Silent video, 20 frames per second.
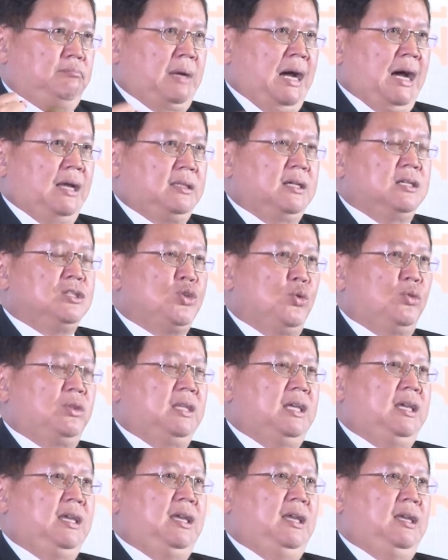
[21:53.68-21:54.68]
มาถึงจุด
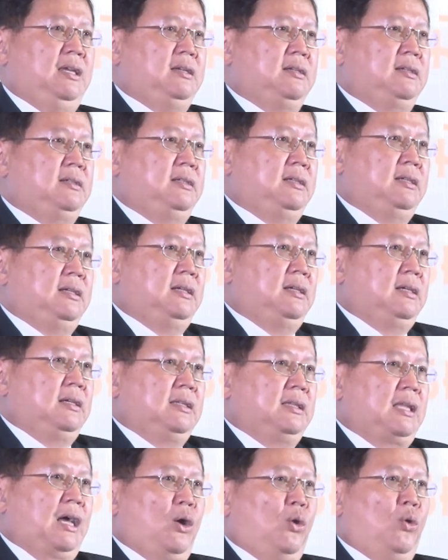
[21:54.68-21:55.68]
นี้
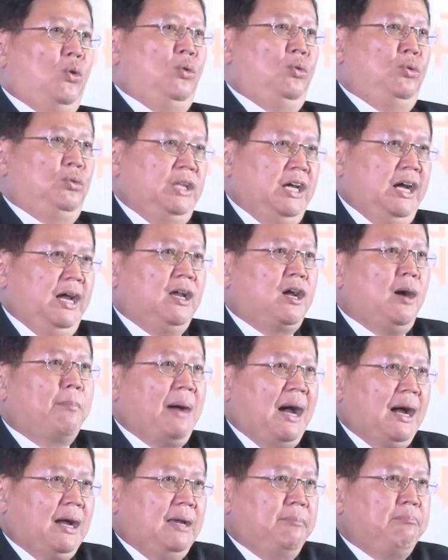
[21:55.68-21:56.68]
เราเหนื่อยก็
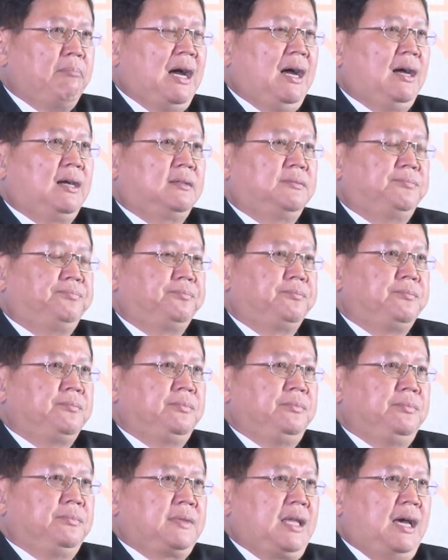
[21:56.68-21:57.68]
พักกันบ้าง
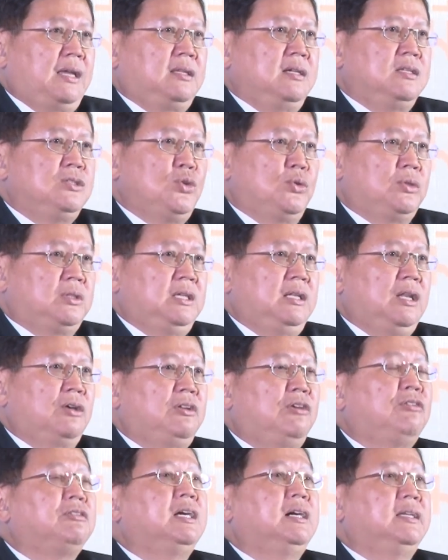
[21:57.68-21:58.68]
แต่ถึงจุดที่เรา
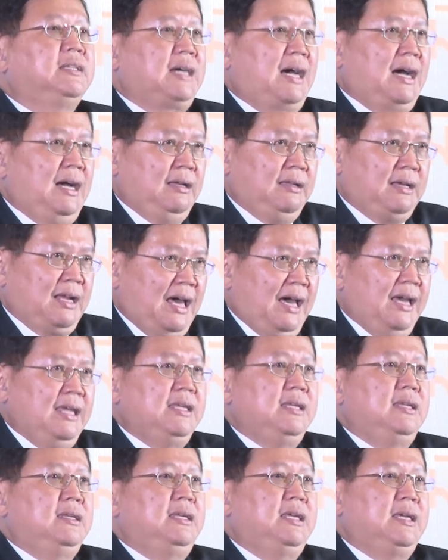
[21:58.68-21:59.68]
ต้องเดินทางไกล
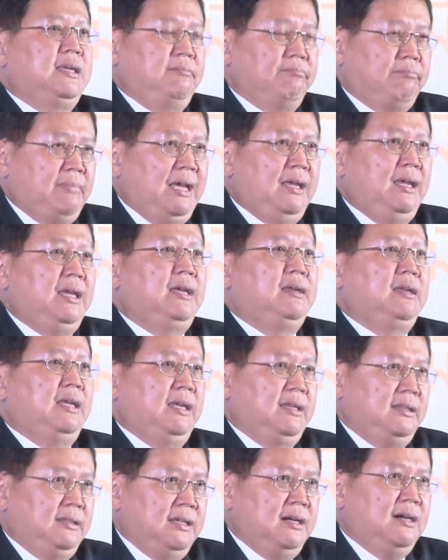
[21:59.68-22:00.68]
อีกไม่อีก
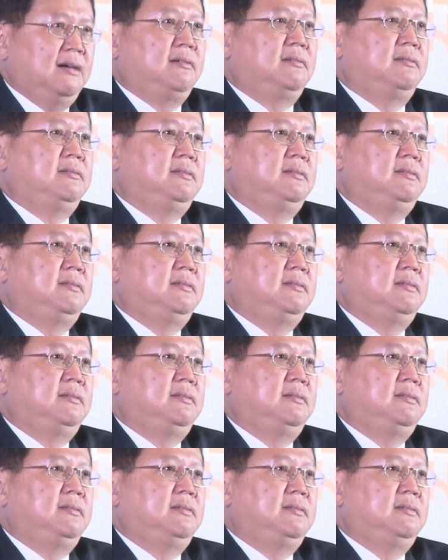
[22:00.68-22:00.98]
อีก เยอะ